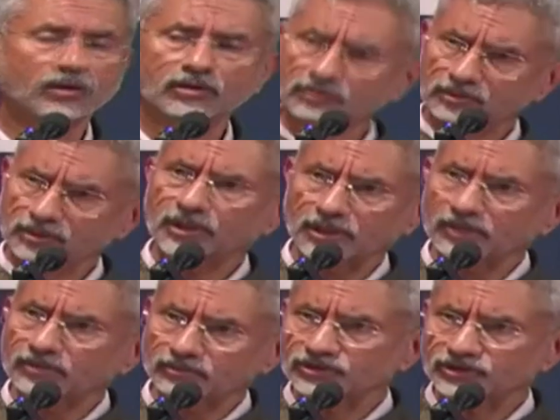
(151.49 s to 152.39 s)
और
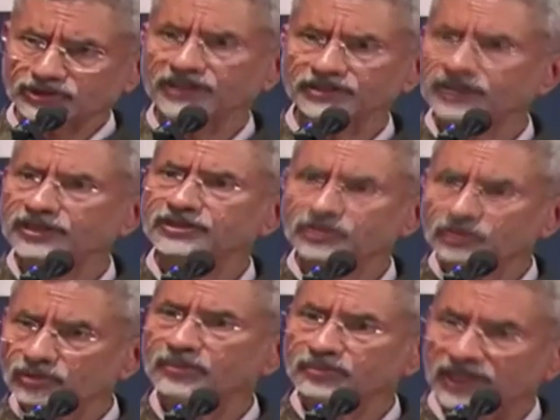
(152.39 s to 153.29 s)
कुछ देश थे
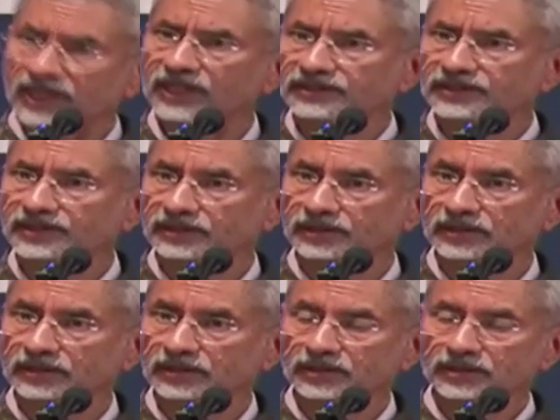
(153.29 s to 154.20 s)
जिन्होंने बनाए थे